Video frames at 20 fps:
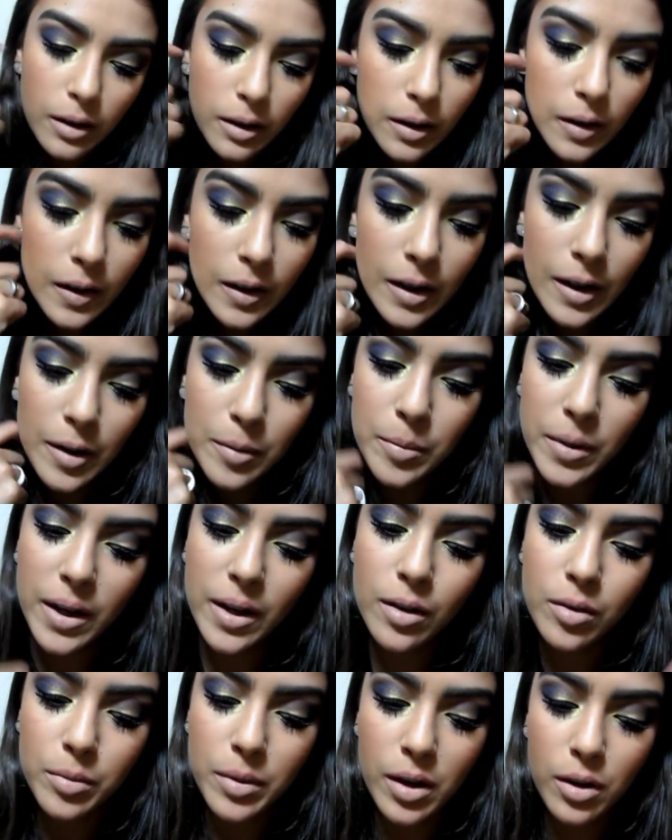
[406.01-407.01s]
Ele é
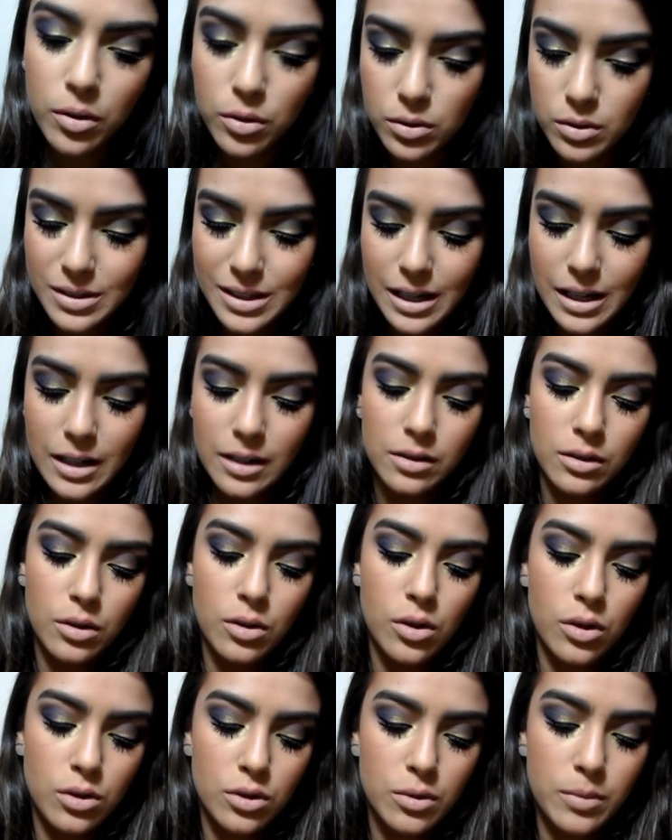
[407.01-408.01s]
meio marronzado, eu
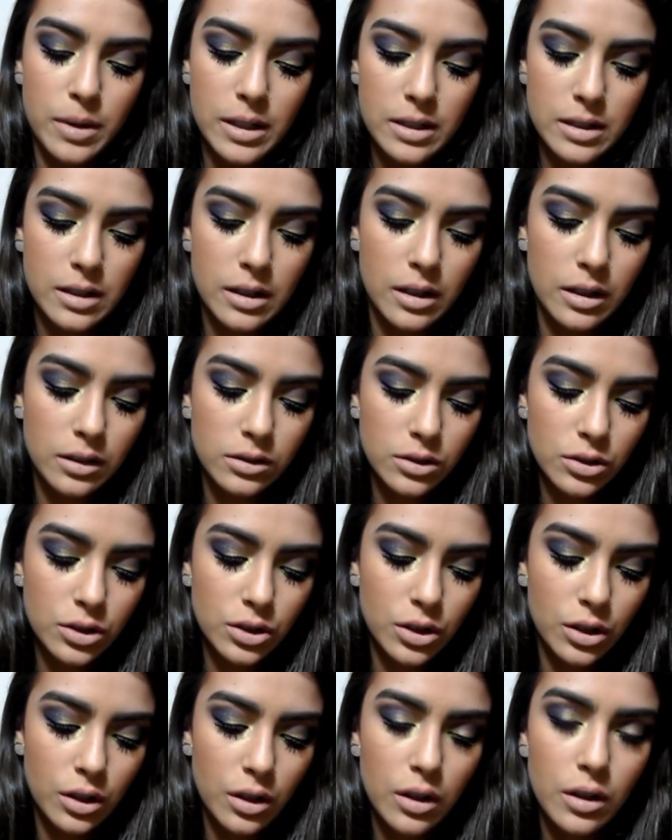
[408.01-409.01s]
gosto
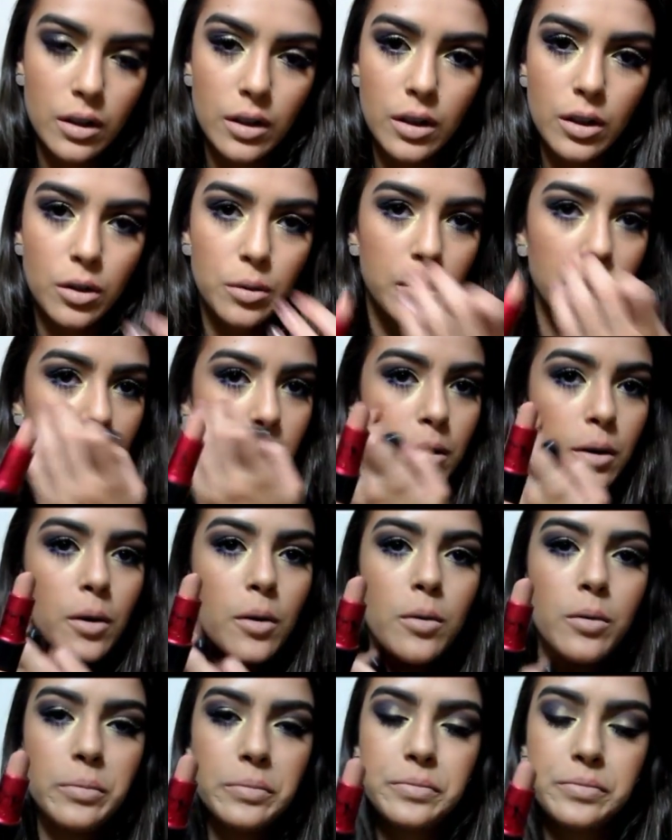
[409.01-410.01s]
bastante. E o
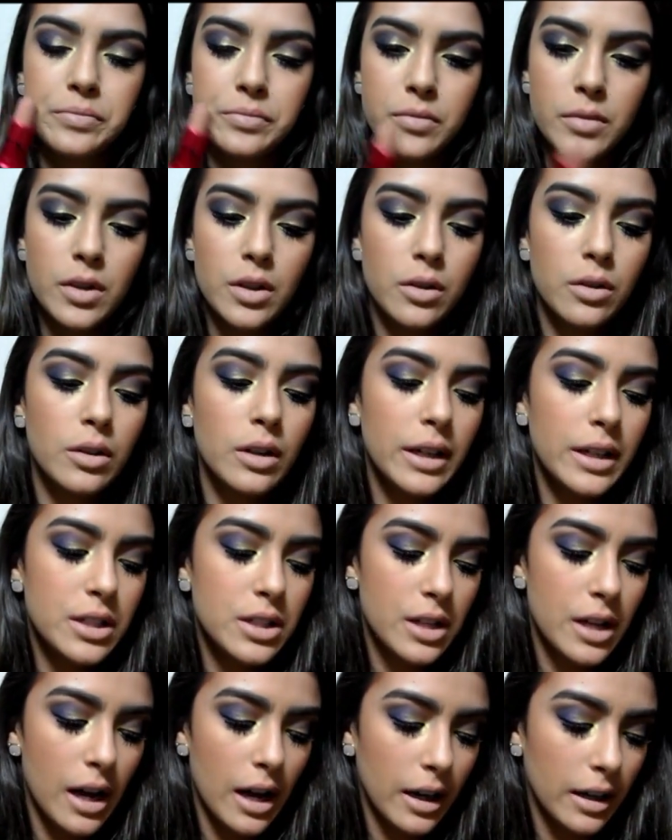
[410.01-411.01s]
batom, o Lady
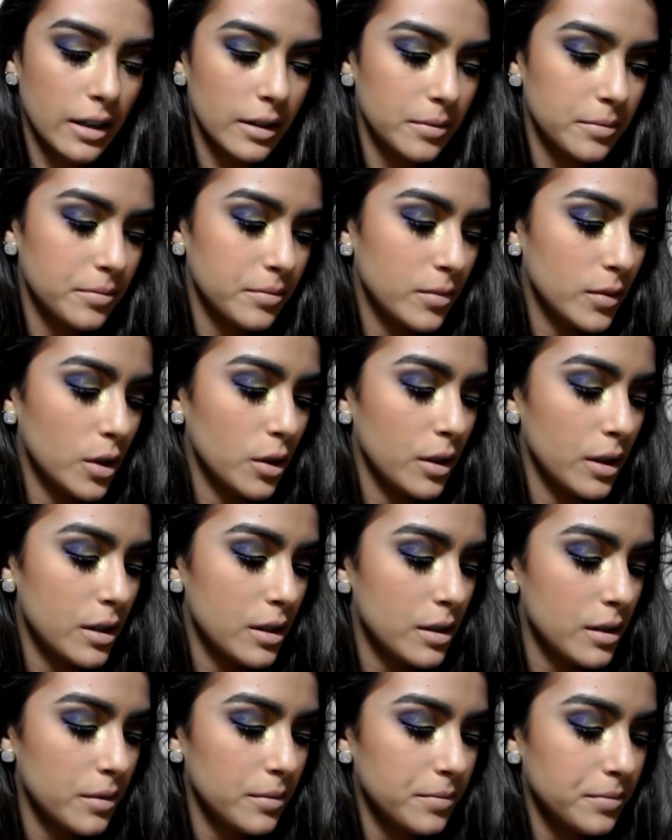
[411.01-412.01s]
Gaga
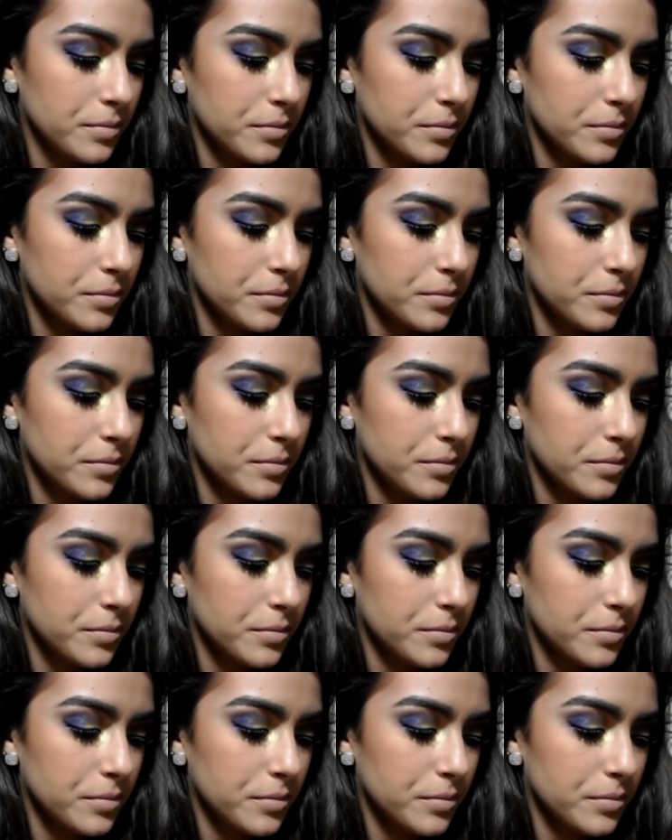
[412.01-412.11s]
2.